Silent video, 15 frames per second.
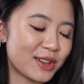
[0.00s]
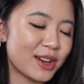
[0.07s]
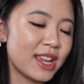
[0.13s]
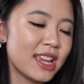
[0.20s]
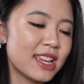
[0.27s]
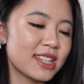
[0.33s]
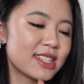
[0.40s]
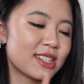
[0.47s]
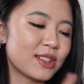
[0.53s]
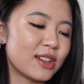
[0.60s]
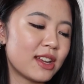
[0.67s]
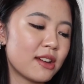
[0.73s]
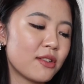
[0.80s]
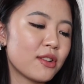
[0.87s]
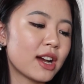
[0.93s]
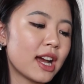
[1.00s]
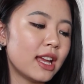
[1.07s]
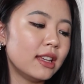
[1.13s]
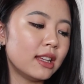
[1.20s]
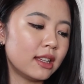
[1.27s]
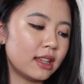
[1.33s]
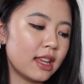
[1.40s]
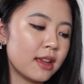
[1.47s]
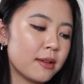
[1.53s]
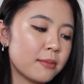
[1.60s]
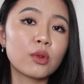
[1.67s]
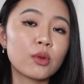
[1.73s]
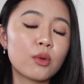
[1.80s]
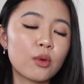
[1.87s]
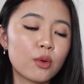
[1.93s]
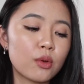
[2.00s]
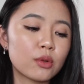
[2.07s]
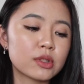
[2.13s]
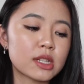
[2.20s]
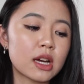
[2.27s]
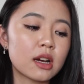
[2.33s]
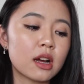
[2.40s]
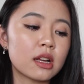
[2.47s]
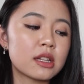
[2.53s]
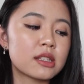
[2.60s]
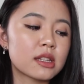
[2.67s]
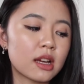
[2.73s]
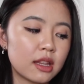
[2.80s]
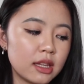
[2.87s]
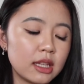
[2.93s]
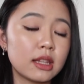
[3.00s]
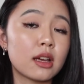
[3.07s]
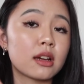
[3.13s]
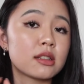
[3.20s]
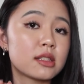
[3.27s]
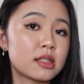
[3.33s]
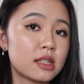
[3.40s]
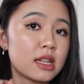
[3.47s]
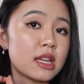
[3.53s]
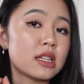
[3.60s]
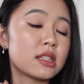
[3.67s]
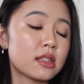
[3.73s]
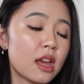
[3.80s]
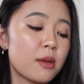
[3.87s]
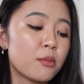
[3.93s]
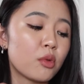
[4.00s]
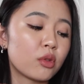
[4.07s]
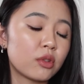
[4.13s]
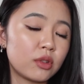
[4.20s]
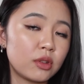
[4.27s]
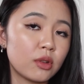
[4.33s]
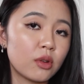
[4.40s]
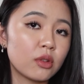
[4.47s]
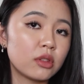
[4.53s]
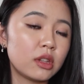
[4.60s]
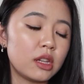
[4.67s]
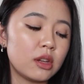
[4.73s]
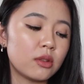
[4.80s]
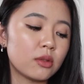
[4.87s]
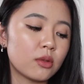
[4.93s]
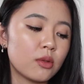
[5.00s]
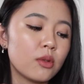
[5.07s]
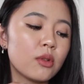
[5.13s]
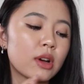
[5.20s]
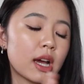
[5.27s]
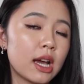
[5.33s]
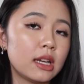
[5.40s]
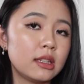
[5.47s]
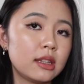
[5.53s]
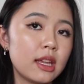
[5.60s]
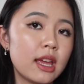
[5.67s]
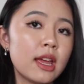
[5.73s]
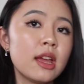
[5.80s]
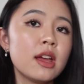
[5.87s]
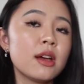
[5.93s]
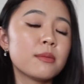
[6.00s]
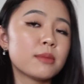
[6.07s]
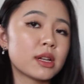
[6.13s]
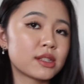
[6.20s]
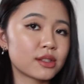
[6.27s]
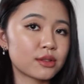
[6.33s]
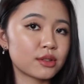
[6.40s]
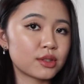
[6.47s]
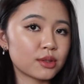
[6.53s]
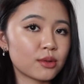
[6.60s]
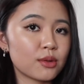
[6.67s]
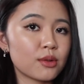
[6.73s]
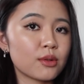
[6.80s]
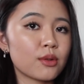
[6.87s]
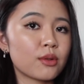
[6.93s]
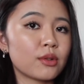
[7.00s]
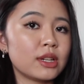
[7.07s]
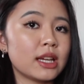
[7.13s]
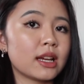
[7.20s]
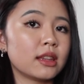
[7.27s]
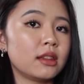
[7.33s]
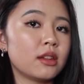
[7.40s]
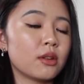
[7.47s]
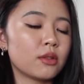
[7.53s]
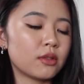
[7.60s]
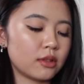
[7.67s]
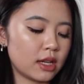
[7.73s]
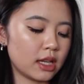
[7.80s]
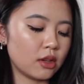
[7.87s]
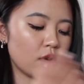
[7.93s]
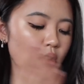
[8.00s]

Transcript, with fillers: どそれを書いててここ3ヶ月間で達成したい目標っていうのを書いて、まあ、スクショをここに貼っておくけ